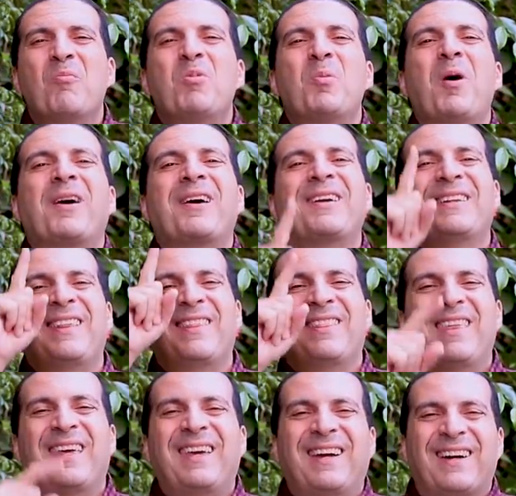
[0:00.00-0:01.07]
ببركة
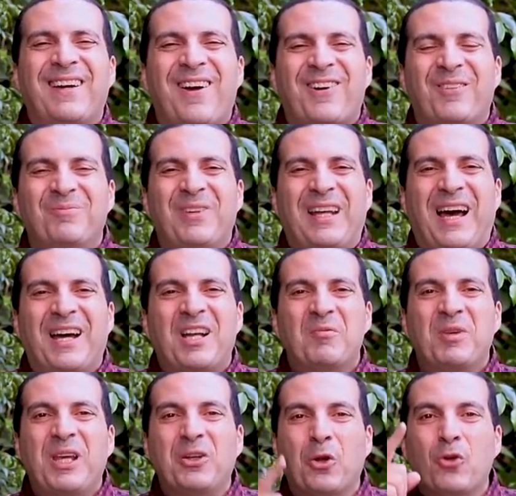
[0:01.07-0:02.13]
الذكر يا رب
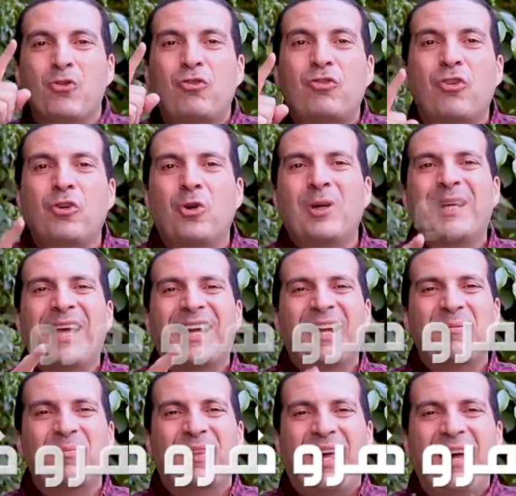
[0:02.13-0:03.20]
العالمين انشروا
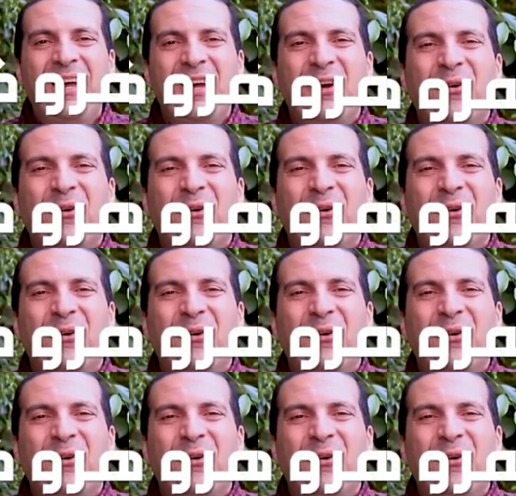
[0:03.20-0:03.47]
الكلام ده